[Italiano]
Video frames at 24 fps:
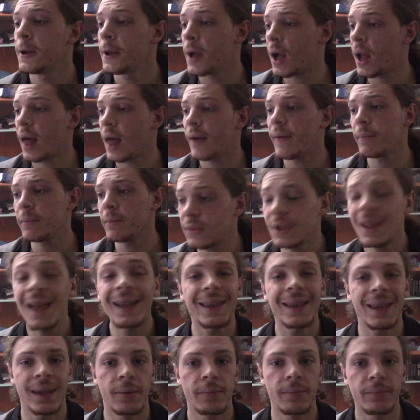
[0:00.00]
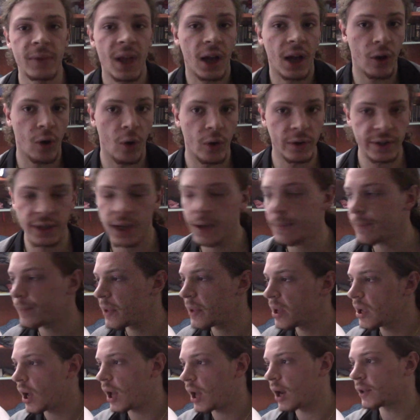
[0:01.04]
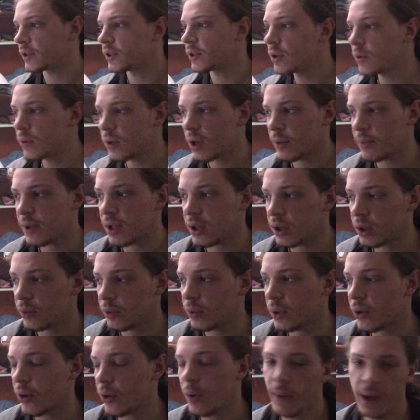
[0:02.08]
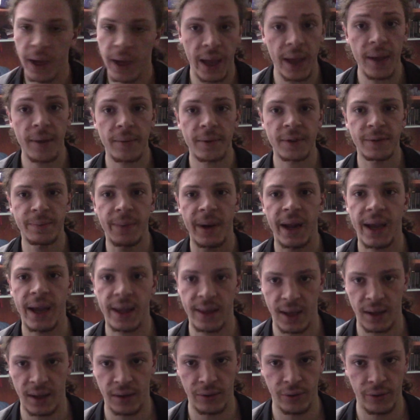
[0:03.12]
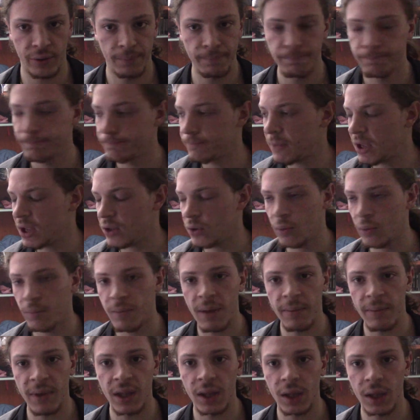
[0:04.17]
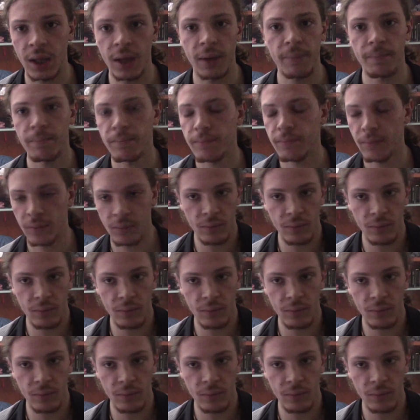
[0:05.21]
Allora, da chi? Da cosa? Allora, sicuramente una Roma che spreca tanto, indubbiamente,